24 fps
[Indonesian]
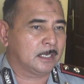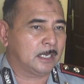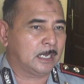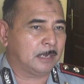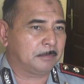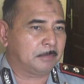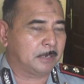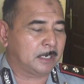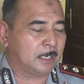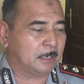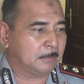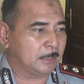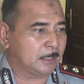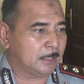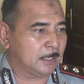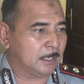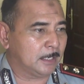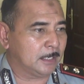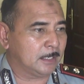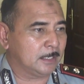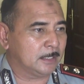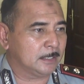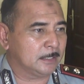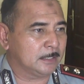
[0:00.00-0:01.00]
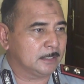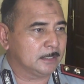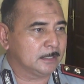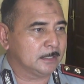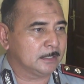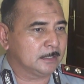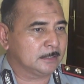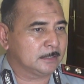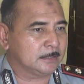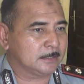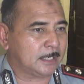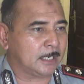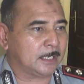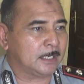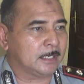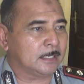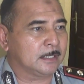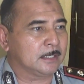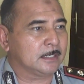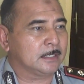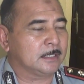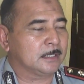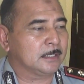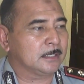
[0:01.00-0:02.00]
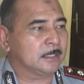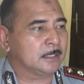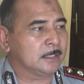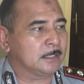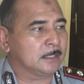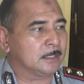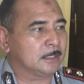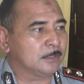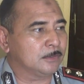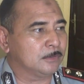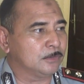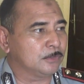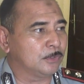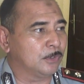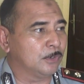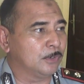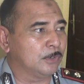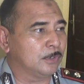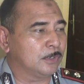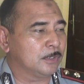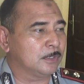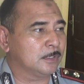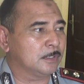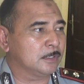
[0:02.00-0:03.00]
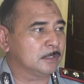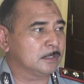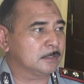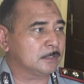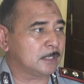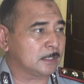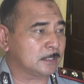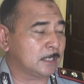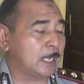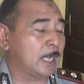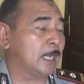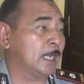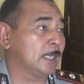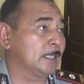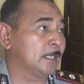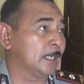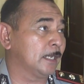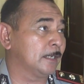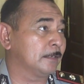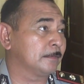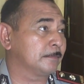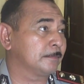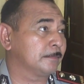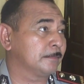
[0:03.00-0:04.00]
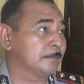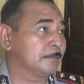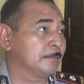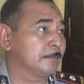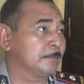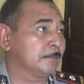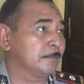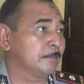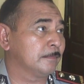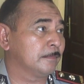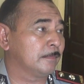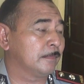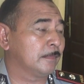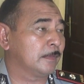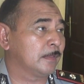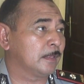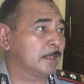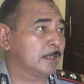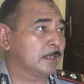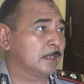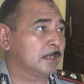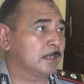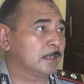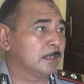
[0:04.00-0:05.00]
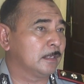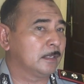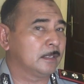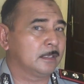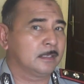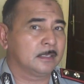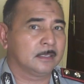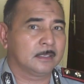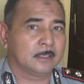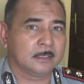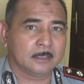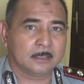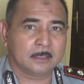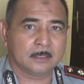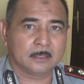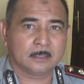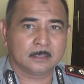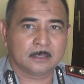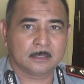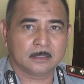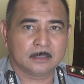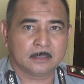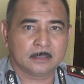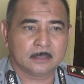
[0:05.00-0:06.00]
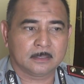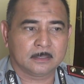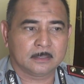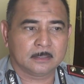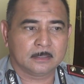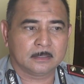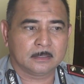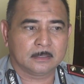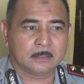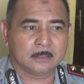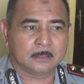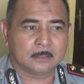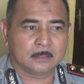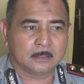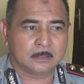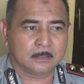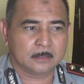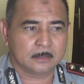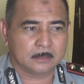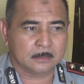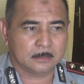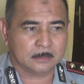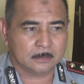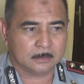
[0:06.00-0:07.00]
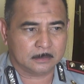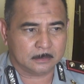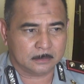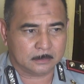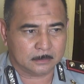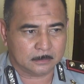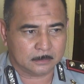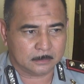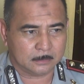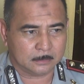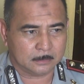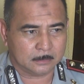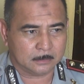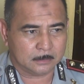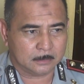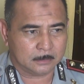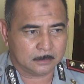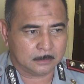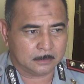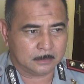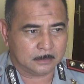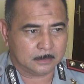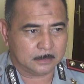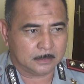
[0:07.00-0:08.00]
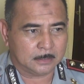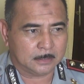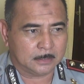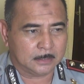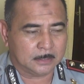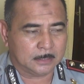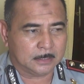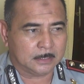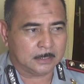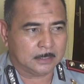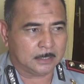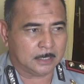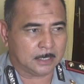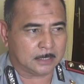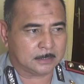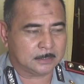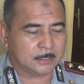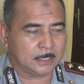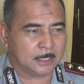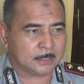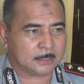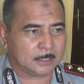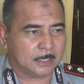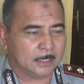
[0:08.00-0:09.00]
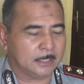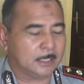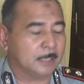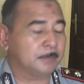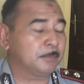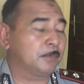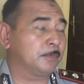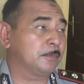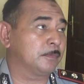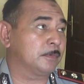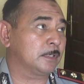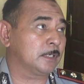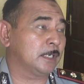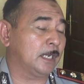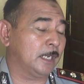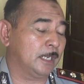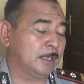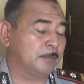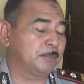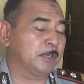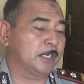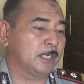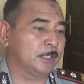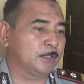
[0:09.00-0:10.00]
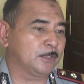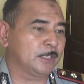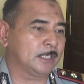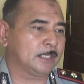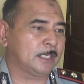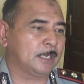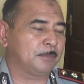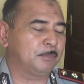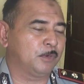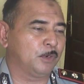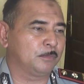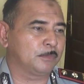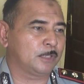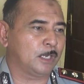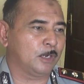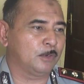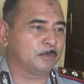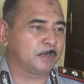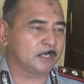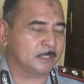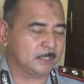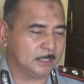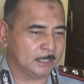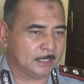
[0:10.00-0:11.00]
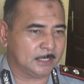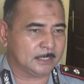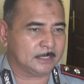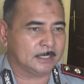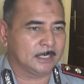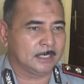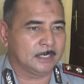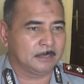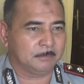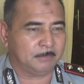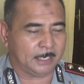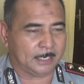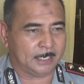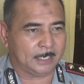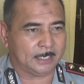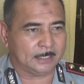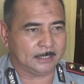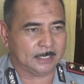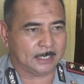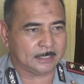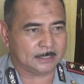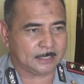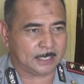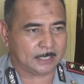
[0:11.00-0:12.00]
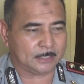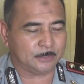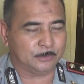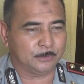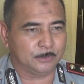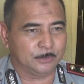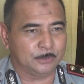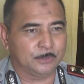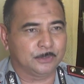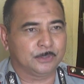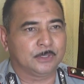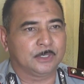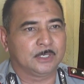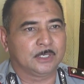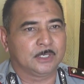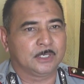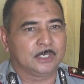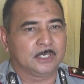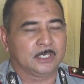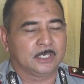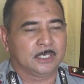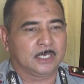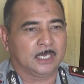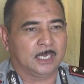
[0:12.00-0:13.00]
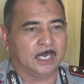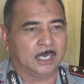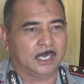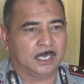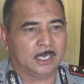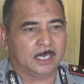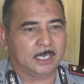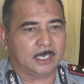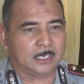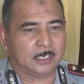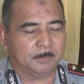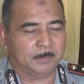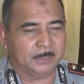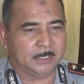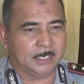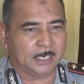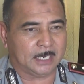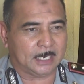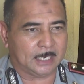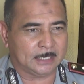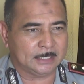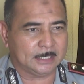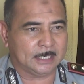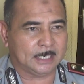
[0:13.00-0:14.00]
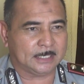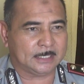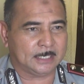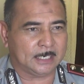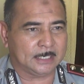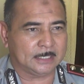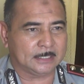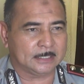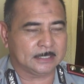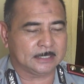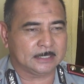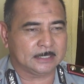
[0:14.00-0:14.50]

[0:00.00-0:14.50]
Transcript: apa namanya cek untuk tersangkanya. Hmm, apakah ada apa muncul penganiayaan atau gimana nanti? Yang jelas kayaknya kayak begitu kita belum tahu persis, makanya kita cek dulu eh, kebenarannya dan